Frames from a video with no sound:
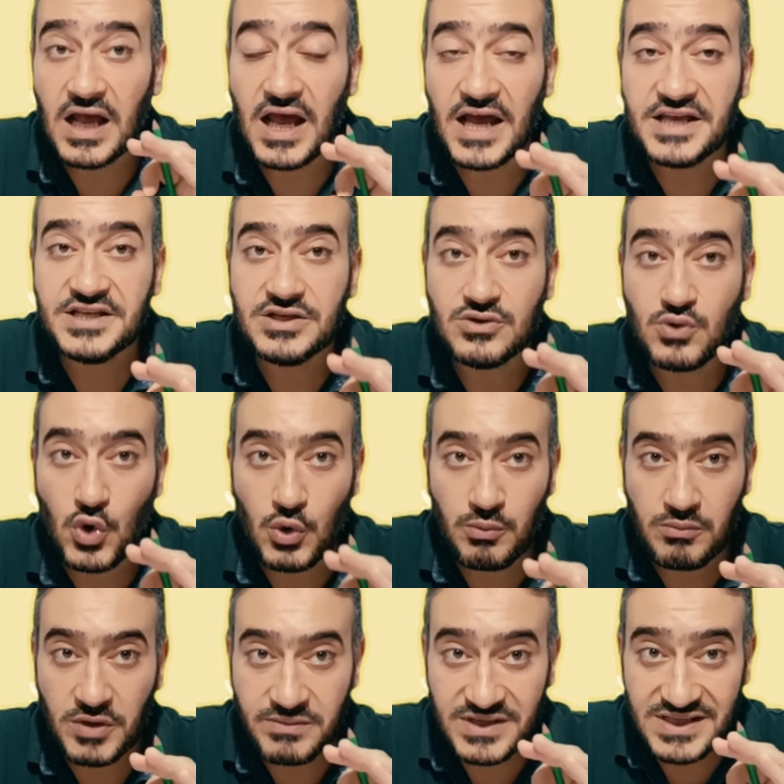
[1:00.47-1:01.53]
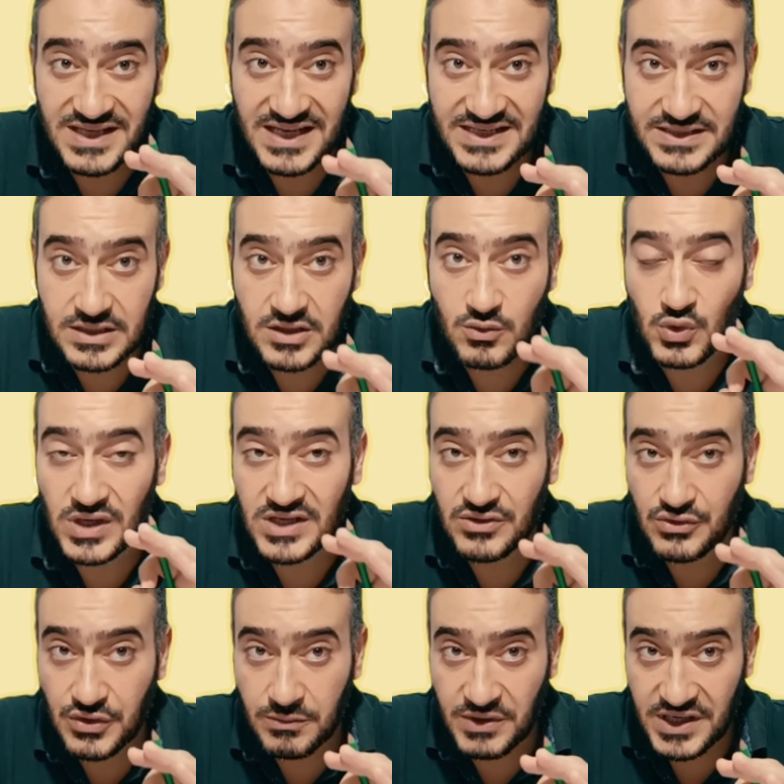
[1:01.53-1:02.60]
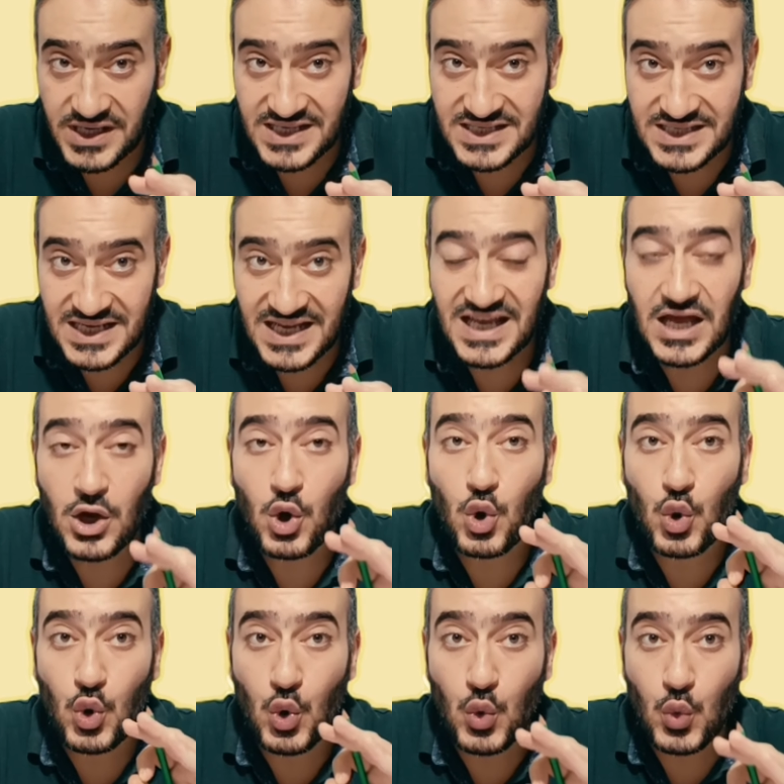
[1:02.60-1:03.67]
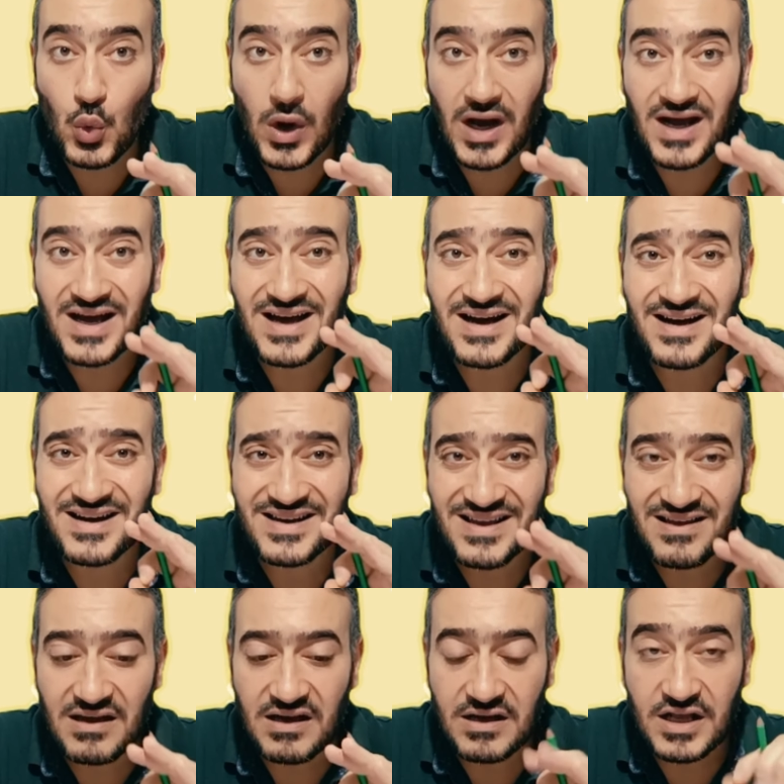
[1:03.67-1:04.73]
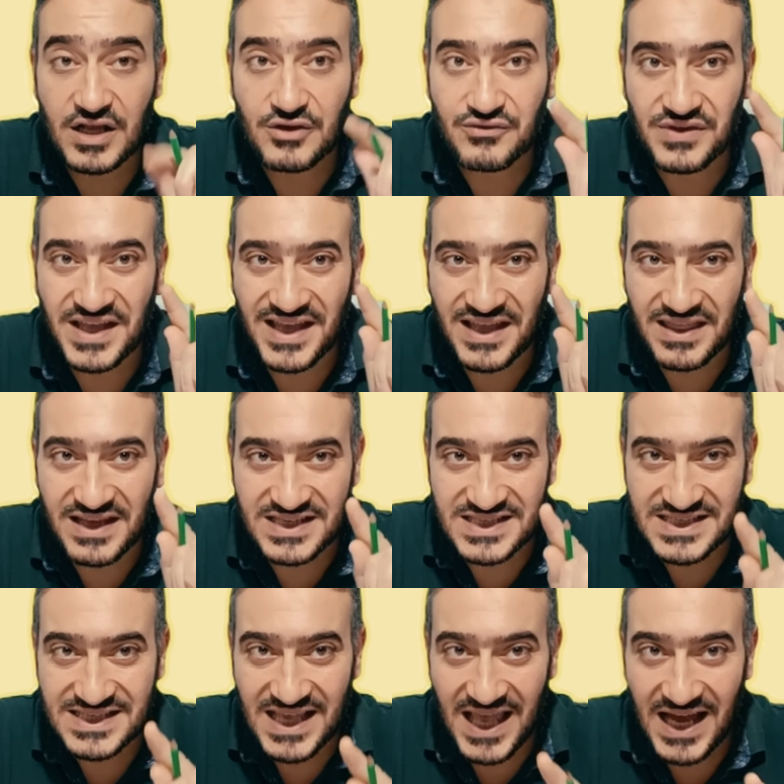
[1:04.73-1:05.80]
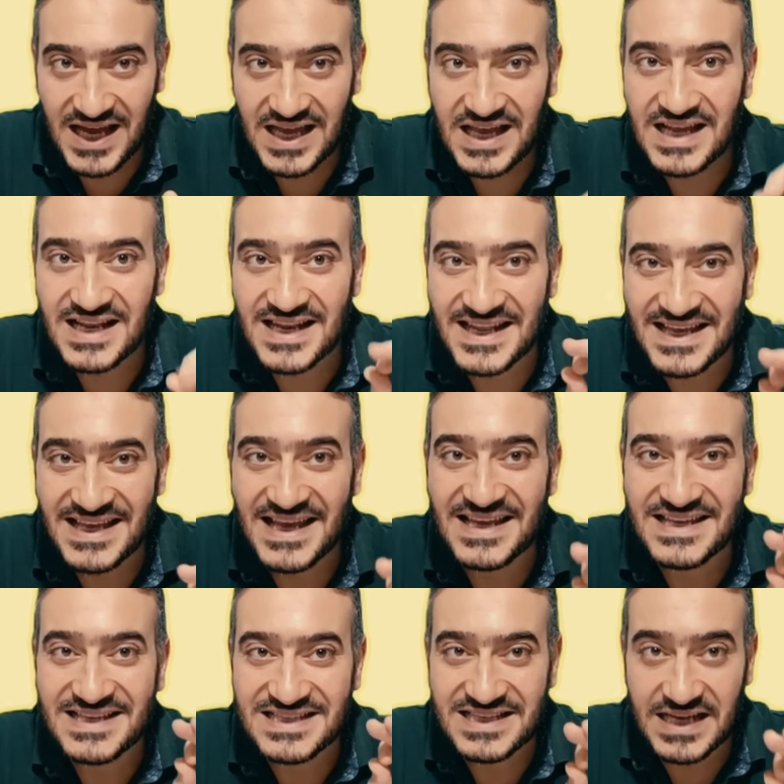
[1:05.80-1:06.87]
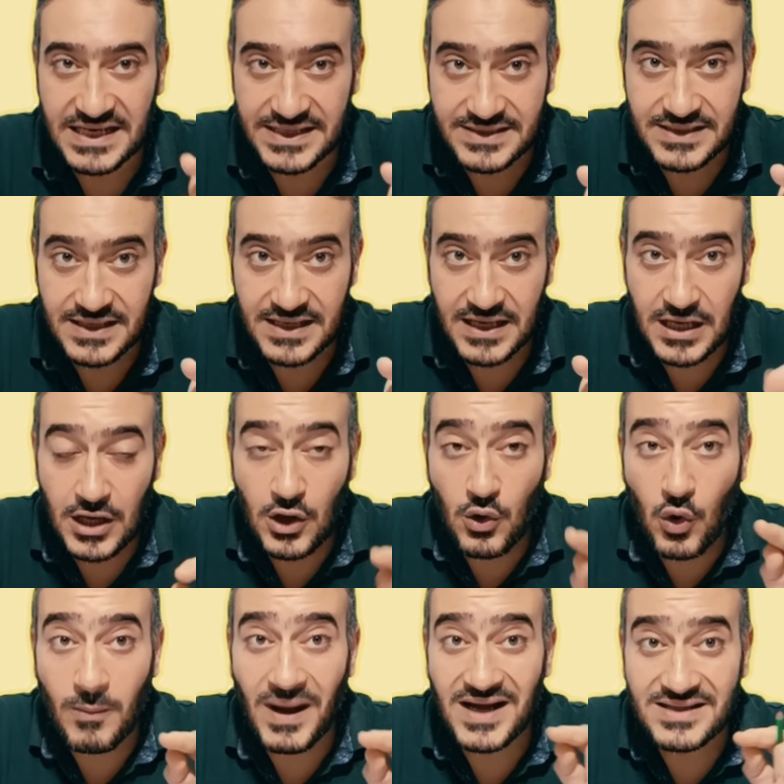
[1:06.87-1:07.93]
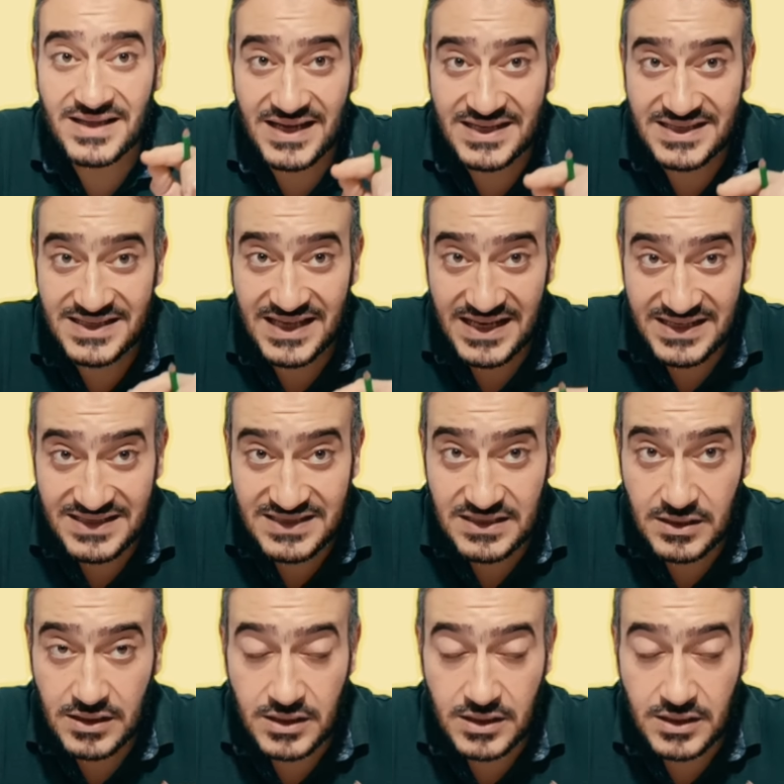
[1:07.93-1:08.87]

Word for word: أي أم بتلد ولادة طبيعية قوة خارقة في هذه الساعة لكي تلد وبعد أن تلد